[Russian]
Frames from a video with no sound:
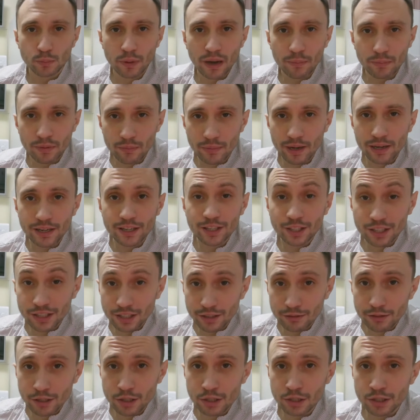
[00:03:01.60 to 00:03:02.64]
папа молитвы
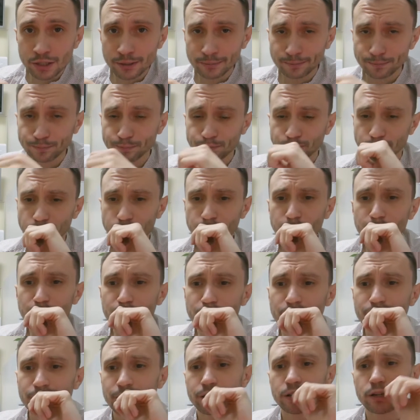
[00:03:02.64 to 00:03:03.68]
невесты
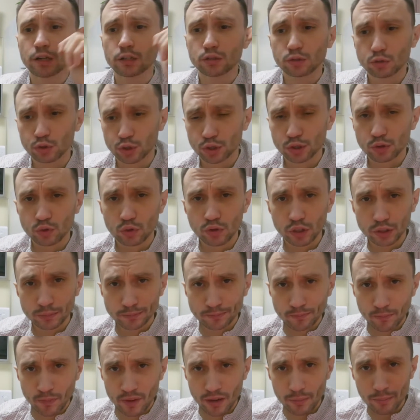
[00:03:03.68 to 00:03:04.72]
и говорит, слушай, ну вот
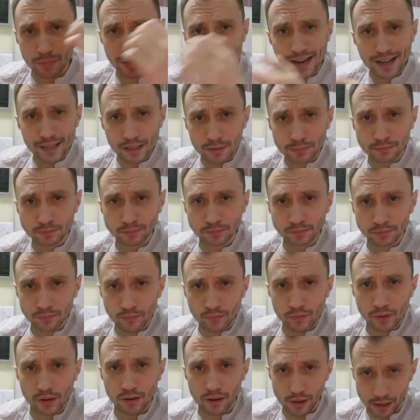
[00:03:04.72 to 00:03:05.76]
брат –
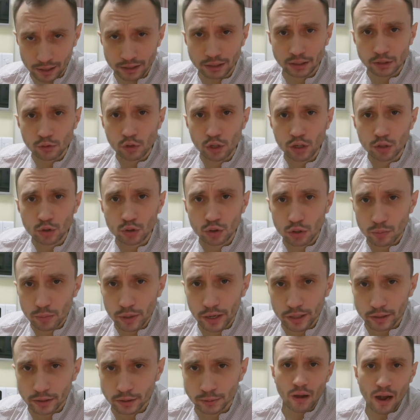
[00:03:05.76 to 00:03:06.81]
это его родной
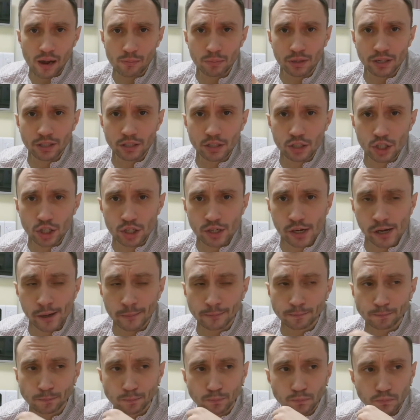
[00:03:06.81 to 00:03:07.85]
брат, а
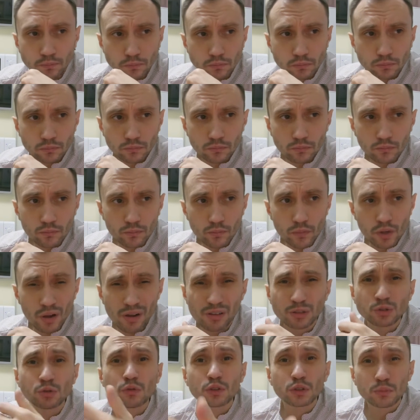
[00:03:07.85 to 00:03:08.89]
братишка –
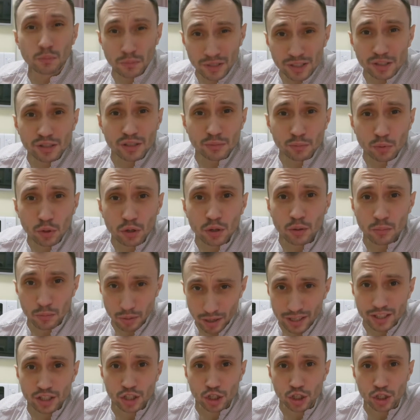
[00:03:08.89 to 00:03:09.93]
ну вот мы с тобой
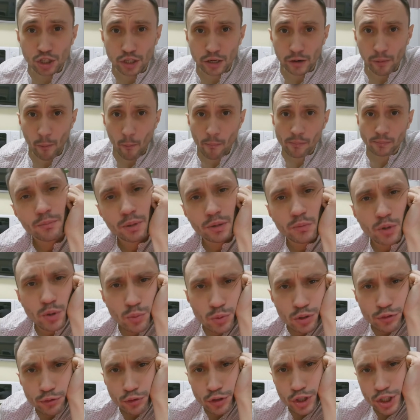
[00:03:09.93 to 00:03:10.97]
братишки. По-моему,
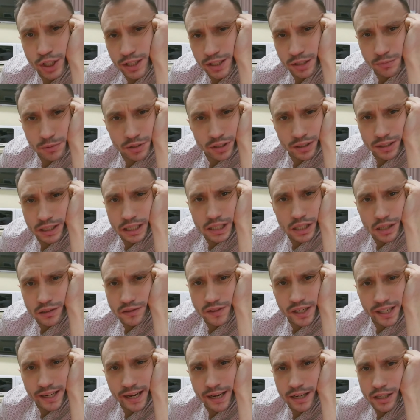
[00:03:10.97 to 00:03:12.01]
на фуршете мы тогда не
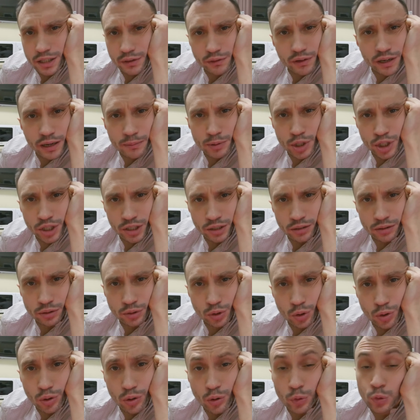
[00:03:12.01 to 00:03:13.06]
развлекались вообще,
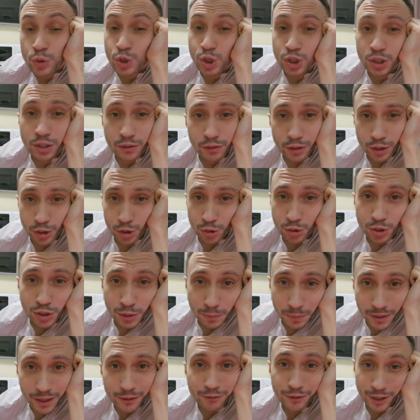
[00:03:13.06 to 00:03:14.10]
но учитывая, что
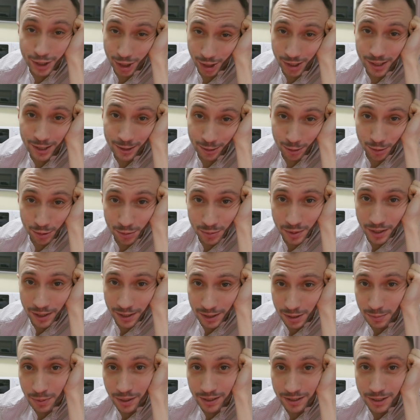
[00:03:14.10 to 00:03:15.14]
теперь в Ташкенте у меня
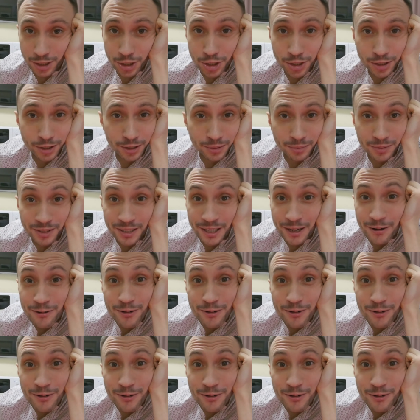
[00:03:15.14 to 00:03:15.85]
есть братишка, мне